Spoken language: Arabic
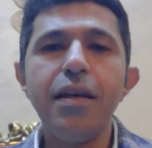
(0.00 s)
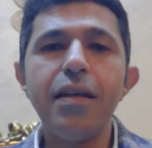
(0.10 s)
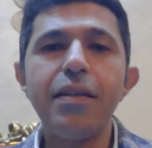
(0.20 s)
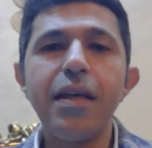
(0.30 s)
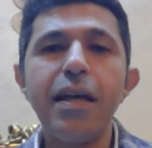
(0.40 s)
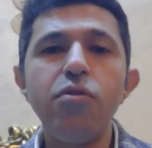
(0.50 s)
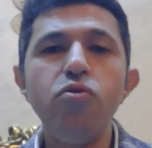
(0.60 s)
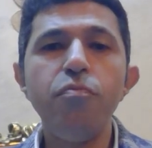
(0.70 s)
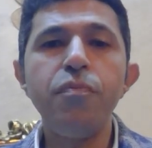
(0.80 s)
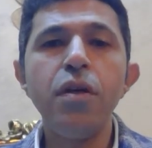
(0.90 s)

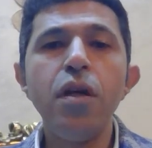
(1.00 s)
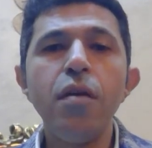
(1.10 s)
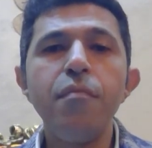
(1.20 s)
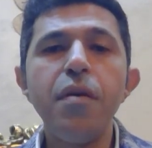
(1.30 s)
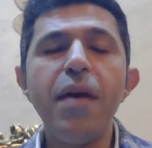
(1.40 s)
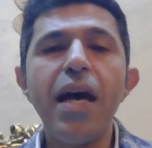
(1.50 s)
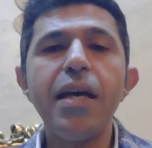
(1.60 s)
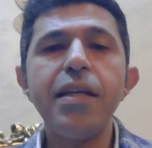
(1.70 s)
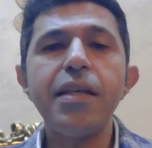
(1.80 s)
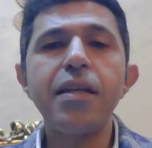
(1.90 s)
التجنب بيبقى
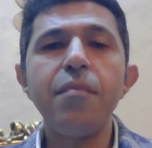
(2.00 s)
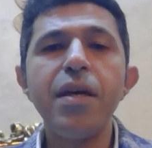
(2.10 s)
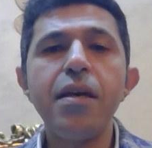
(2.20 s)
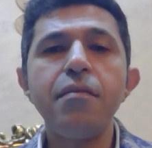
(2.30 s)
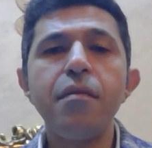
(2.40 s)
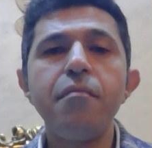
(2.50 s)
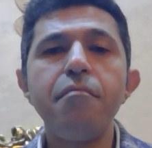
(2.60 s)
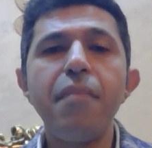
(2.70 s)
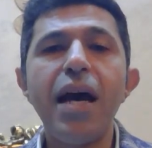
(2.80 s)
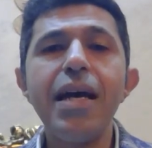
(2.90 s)
احيانا كمان
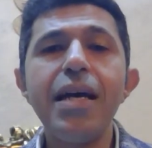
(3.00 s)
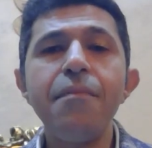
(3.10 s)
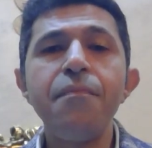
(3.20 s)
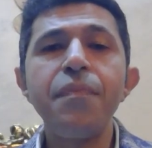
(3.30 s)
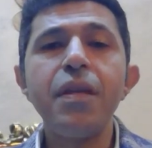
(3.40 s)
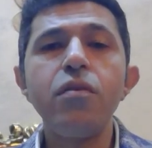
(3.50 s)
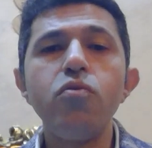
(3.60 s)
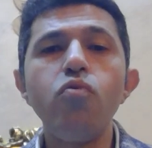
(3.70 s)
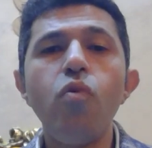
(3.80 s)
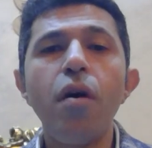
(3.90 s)
معاه
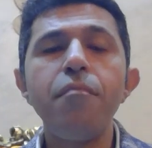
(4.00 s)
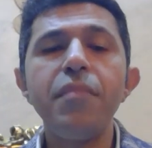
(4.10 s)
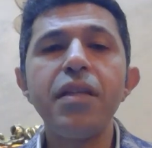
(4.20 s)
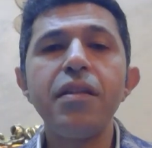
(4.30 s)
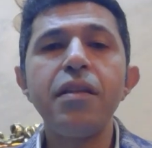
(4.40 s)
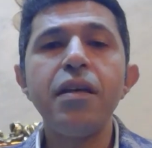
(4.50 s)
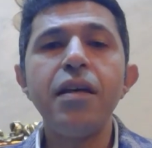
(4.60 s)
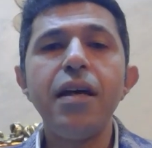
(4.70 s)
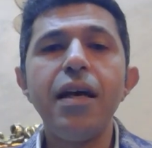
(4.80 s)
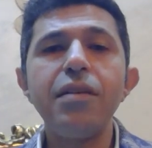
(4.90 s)
نوع من
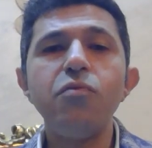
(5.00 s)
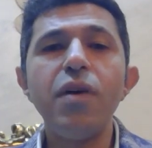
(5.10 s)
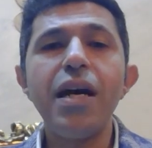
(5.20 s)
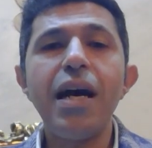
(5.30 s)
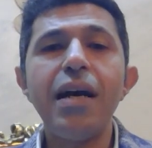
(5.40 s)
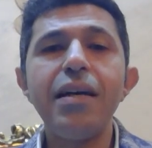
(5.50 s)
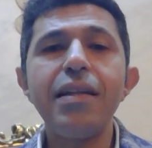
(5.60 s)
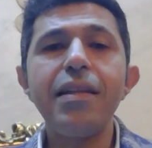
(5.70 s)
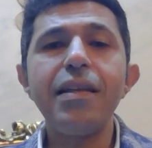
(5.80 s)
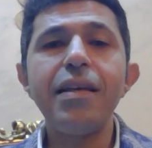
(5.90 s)
انواع
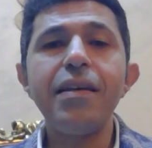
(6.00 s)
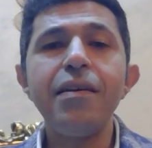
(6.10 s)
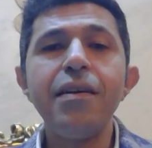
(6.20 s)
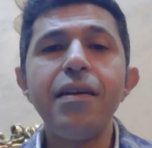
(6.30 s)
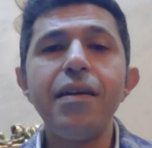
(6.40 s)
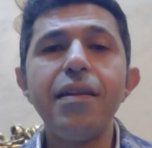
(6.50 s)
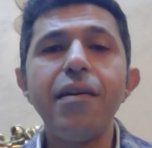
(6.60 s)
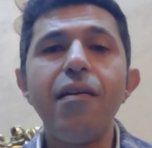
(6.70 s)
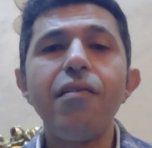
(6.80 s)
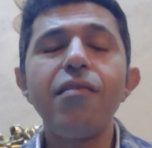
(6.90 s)
الايه
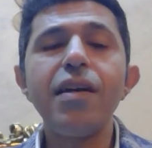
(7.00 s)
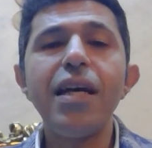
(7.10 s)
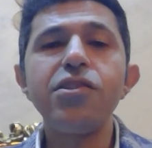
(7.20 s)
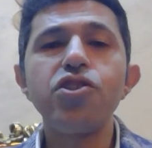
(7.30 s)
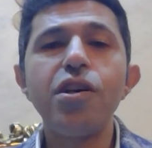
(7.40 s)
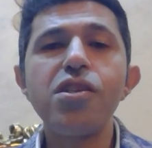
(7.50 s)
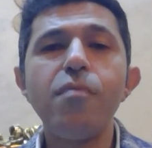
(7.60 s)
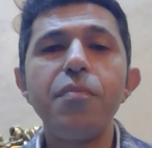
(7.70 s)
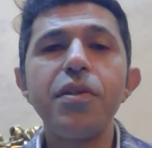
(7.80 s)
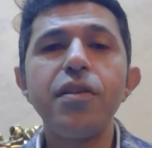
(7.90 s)
الاعاقه يعني الشخص
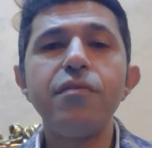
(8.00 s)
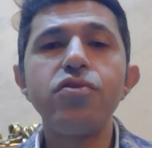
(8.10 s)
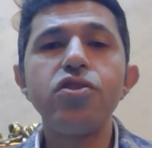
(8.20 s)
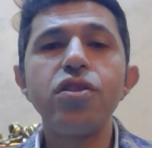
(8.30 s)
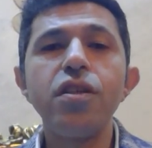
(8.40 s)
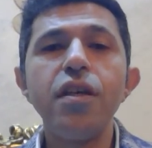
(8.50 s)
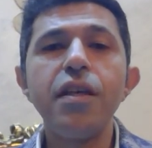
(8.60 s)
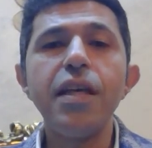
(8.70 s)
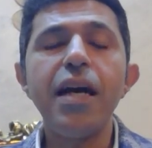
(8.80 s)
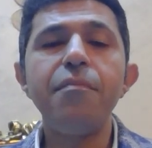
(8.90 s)
ما بيقدرش
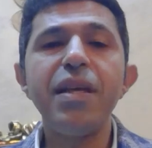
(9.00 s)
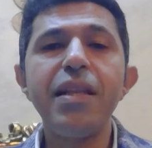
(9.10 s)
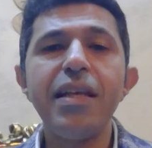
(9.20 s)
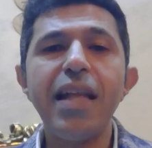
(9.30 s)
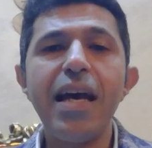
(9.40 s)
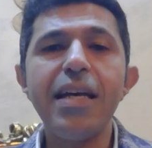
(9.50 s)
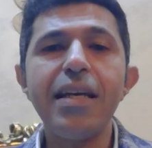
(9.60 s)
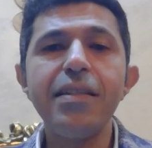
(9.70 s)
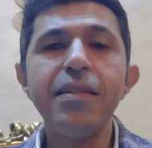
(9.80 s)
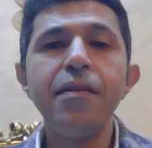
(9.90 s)
يعمل
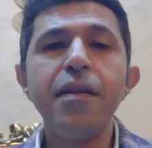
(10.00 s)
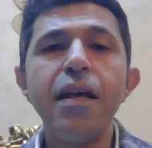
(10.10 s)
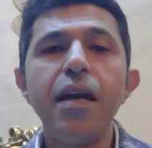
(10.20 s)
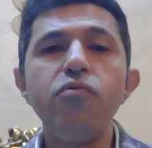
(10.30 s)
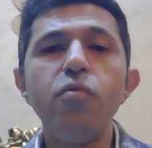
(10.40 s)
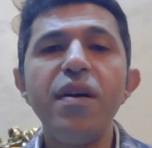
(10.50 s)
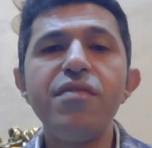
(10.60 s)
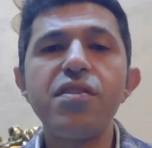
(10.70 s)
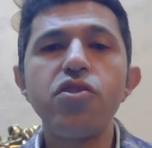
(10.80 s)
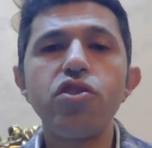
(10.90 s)
الحاجه دي او
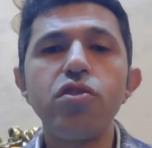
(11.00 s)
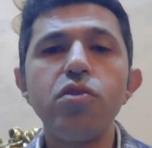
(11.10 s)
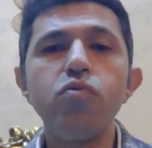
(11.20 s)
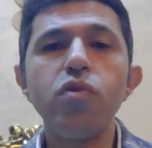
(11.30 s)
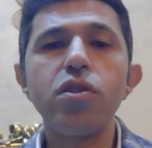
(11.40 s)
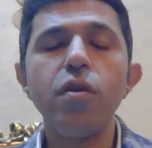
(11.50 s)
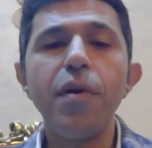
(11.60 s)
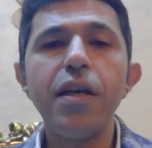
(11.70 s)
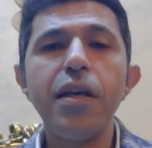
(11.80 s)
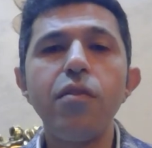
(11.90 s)
يمارس نشاطاته
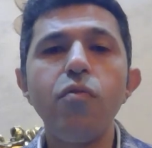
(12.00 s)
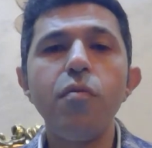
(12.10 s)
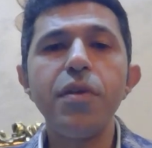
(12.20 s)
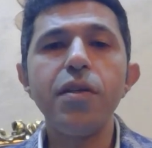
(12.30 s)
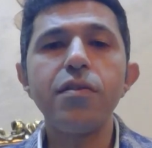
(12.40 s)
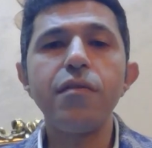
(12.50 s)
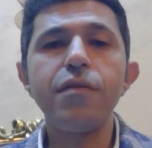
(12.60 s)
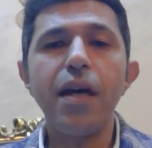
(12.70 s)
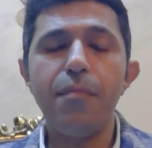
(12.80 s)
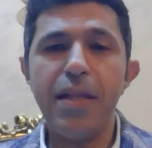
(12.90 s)
الطبيعيه اللي هو بيقدر
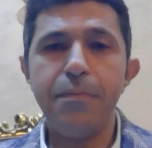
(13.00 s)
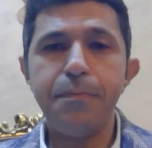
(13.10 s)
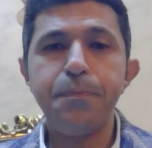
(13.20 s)
يعملها